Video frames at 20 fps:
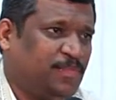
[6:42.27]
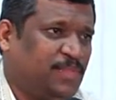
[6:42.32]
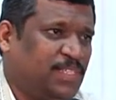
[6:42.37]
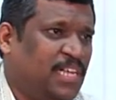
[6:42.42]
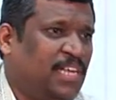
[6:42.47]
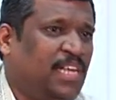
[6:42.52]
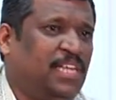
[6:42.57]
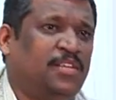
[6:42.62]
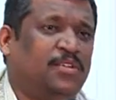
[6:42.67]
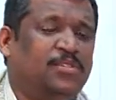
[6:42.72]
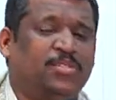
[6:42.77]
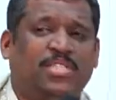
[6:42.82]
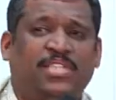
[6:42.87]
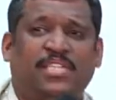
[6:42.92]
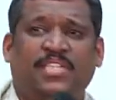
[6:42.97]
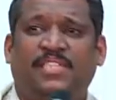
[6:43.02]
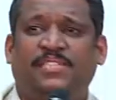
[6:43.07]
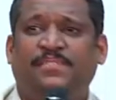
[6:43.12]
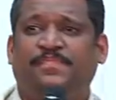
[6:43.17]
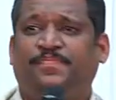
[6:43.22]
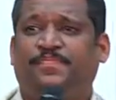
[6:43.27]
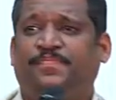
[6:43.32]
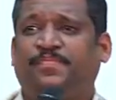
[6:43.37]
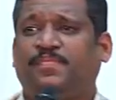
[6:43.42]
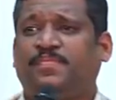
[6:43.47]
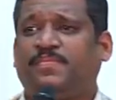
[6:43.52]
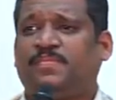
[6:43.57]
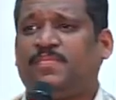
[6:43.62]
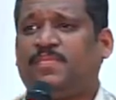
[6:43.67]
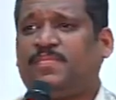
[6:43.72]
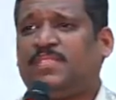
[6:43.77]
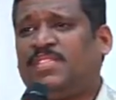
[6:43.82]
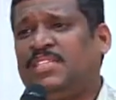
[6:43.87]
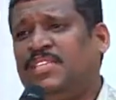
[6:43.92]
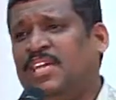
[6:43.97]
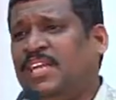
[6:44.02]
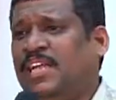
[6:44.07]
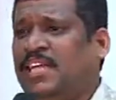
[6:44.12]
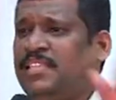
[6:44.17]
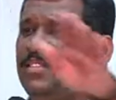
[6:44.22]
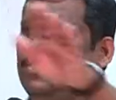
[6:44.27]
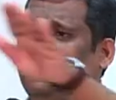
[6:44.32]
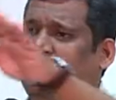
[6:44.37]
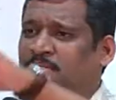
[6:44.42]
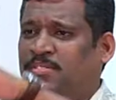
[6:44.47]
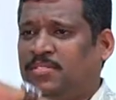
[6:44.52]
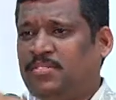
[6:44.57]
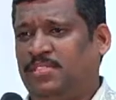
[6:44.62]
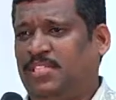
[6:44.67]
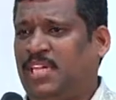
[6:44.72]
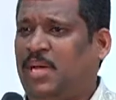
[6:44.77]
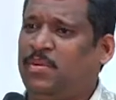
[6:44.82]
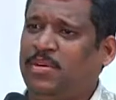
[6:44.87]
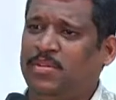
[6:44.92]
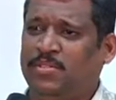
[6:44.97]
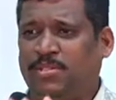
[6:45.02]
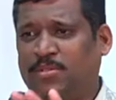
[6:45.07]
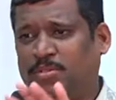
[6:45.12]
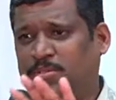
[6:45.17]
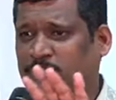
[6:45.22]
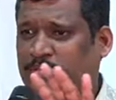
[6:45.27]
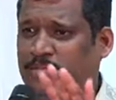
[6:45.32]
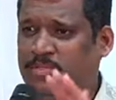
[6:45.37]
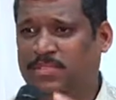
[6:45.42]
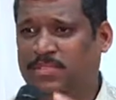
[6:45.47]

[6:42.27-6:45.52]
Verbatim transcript: எல்லோரும் யோசிங்க எல்லாத்துக்கும் ஞாபகம் வந்திருக்கும்